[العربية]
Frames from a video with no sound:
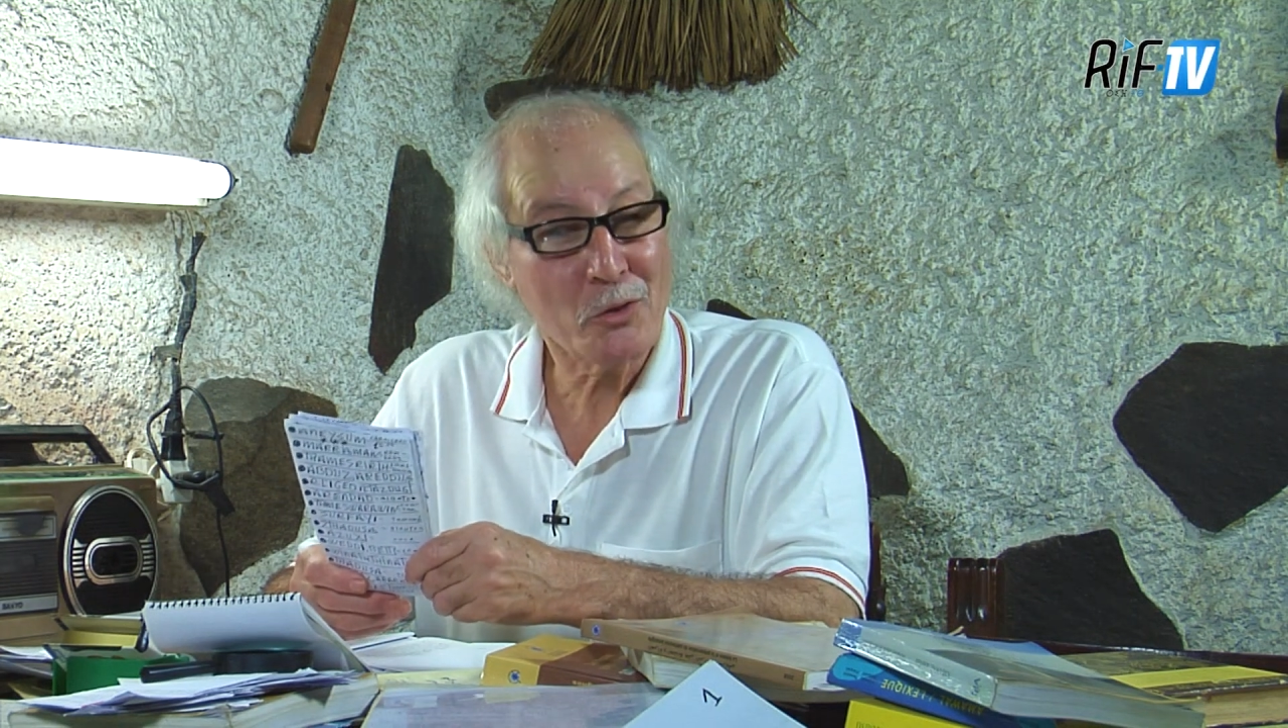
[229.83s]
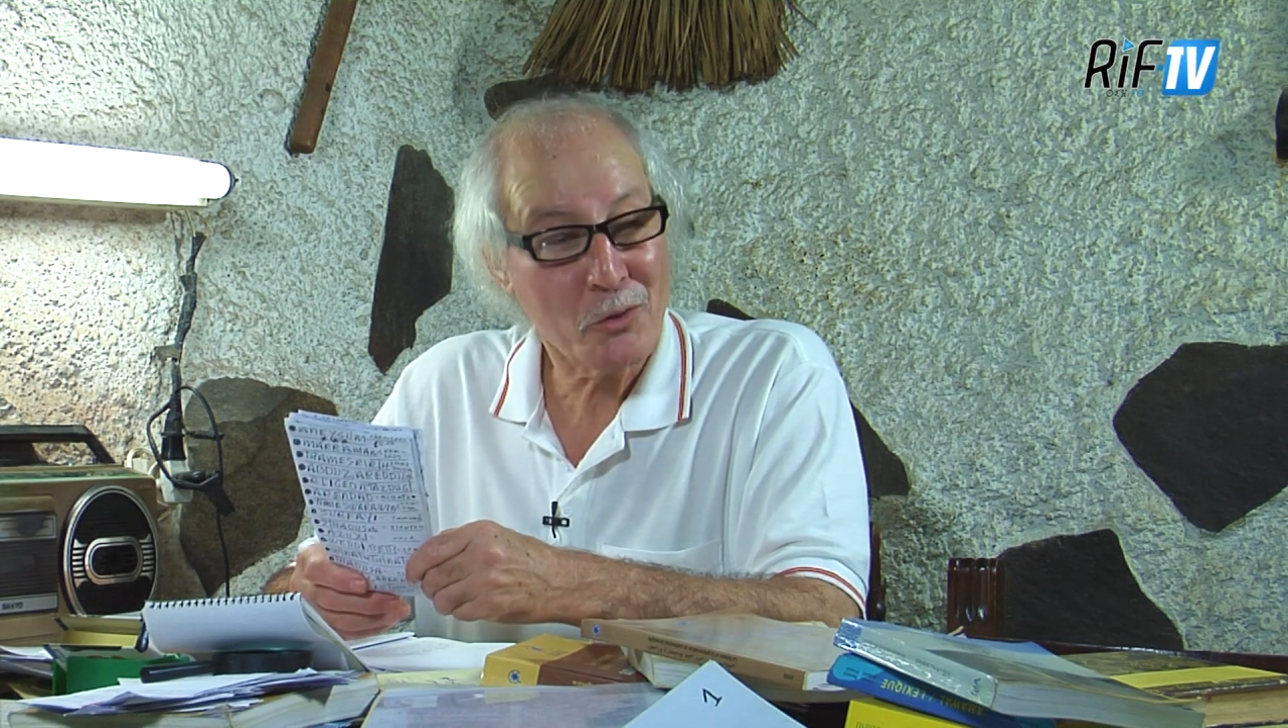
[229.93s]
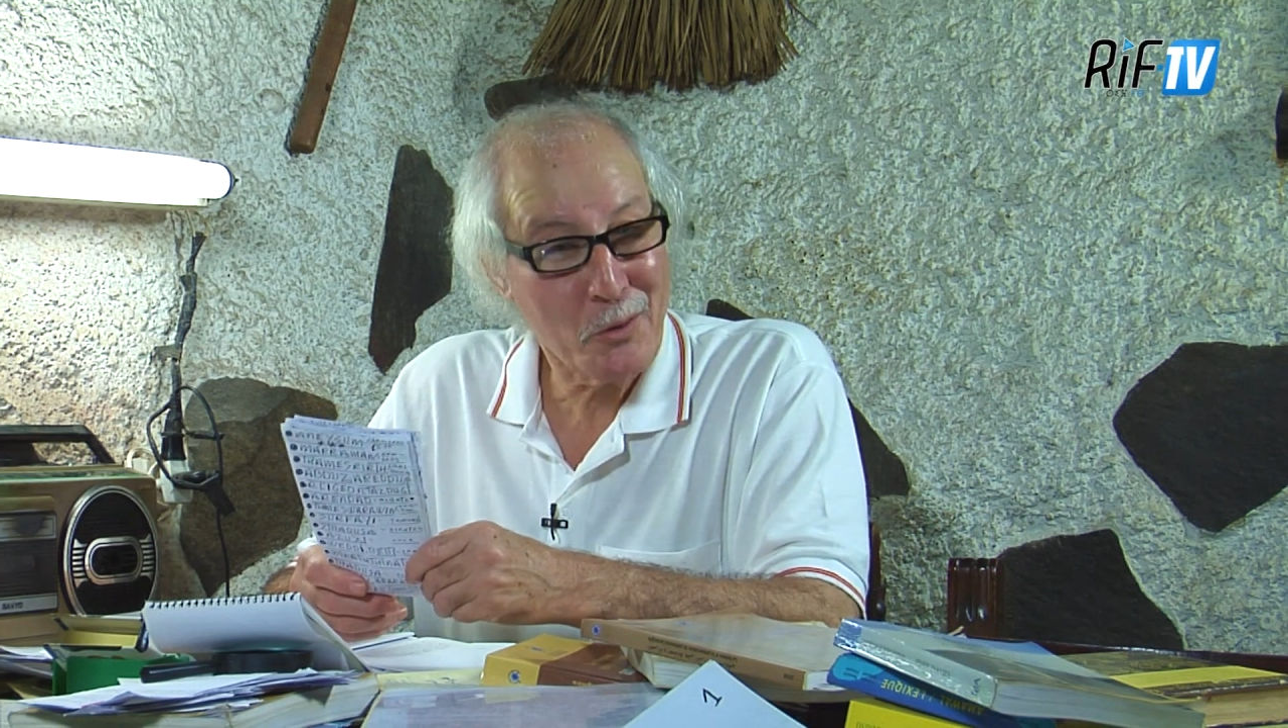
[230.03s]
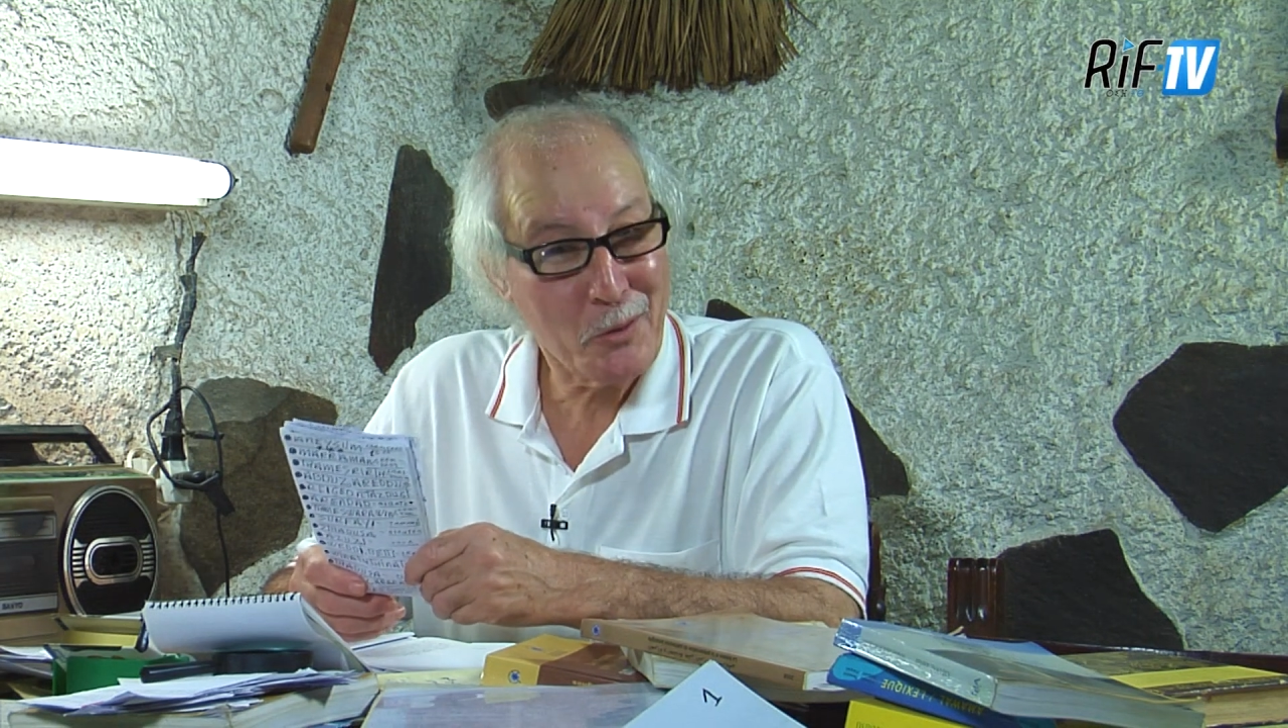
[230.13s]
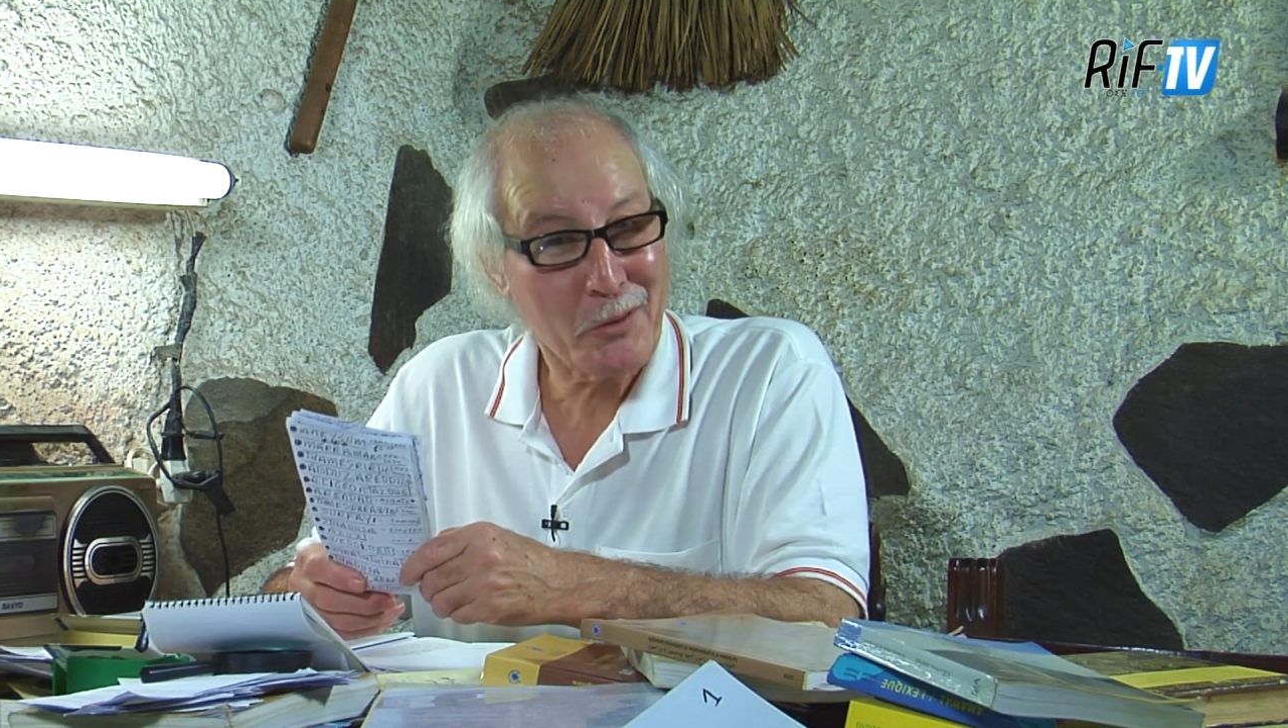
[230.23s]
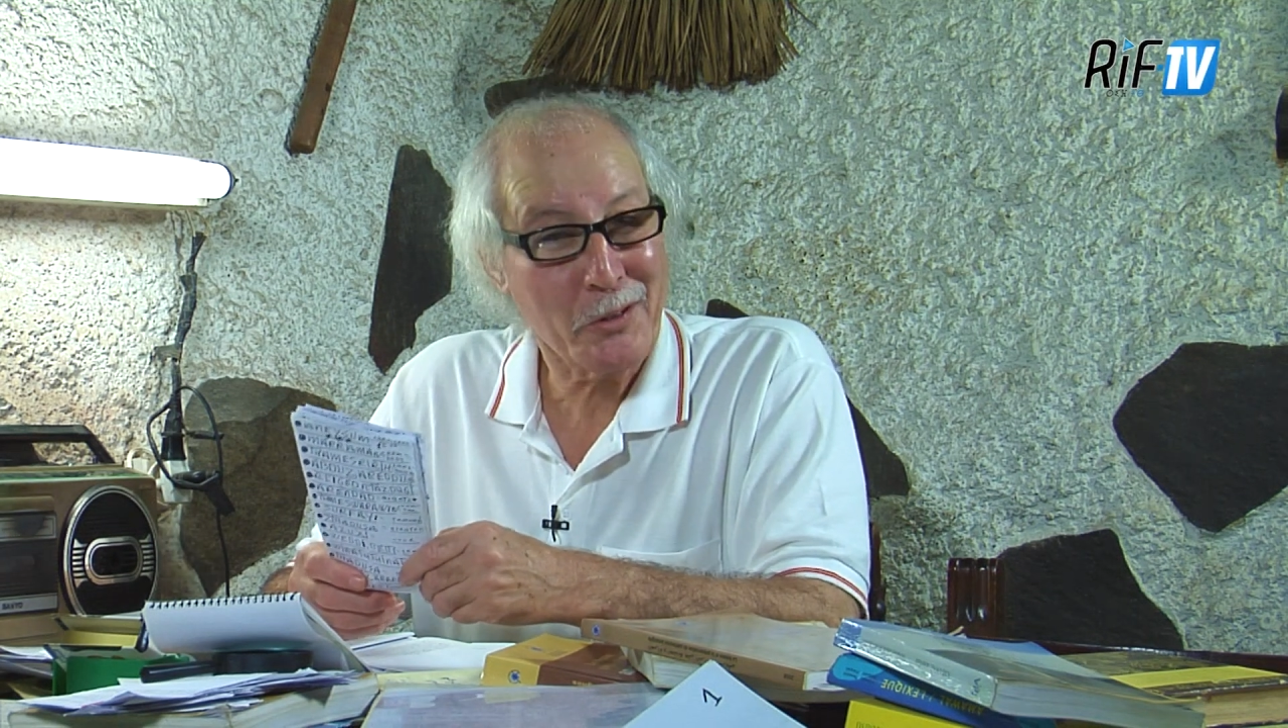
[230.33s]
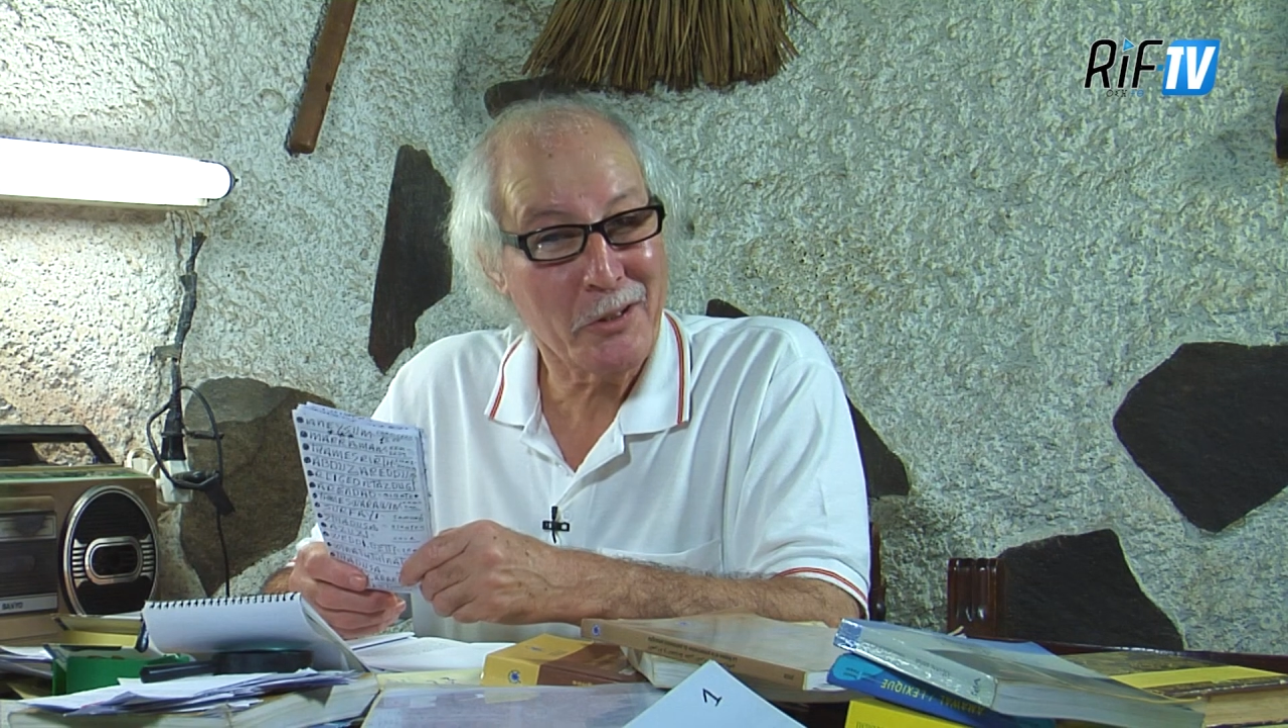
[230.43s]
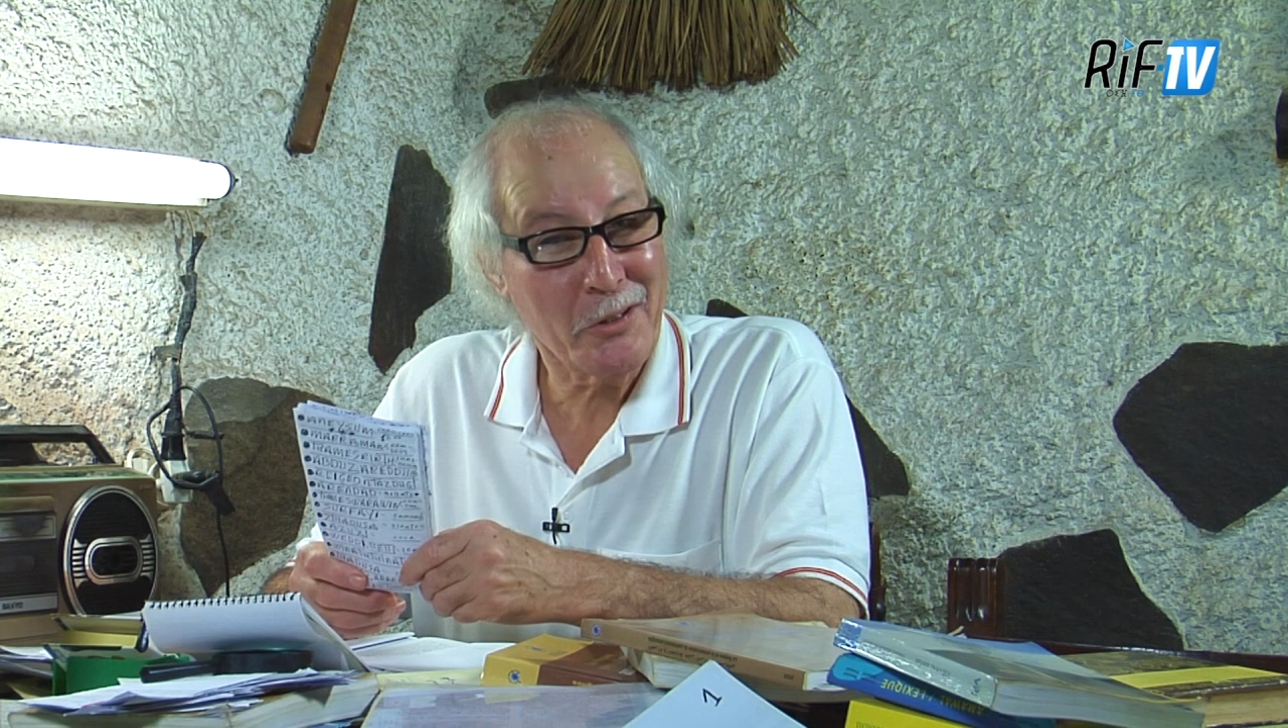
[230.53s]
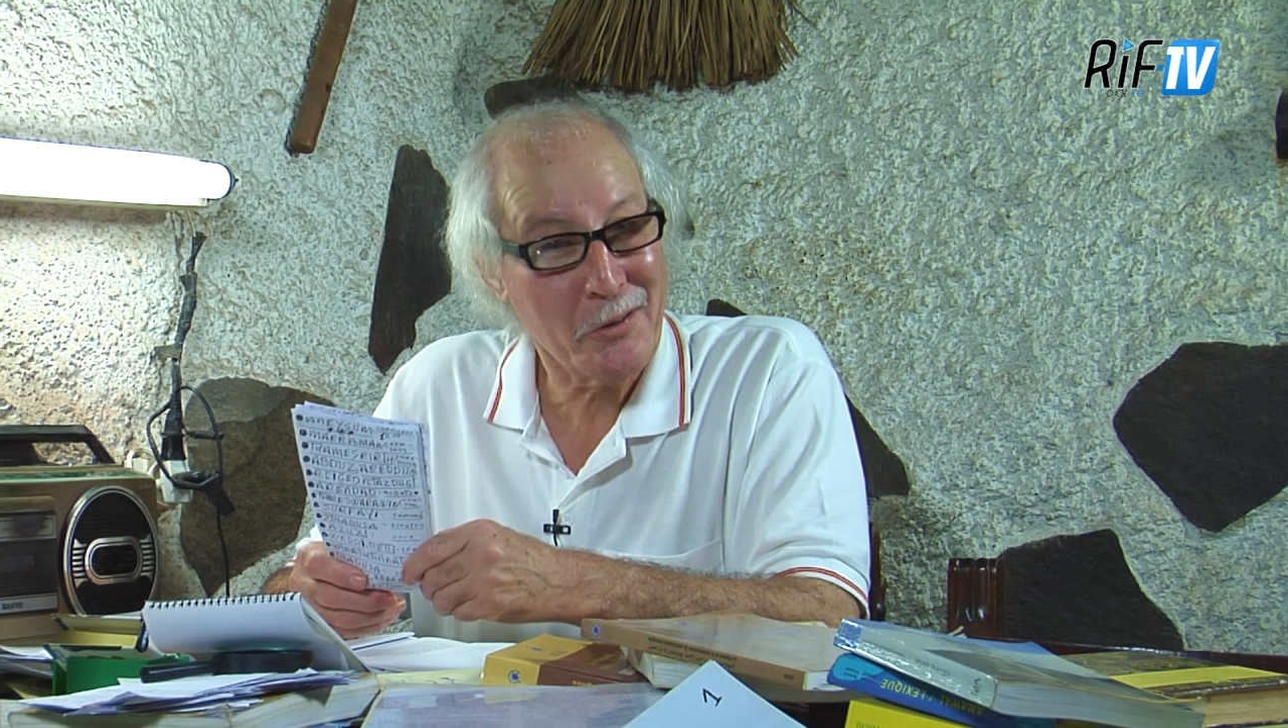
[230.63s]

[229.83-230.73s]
جمهور نغني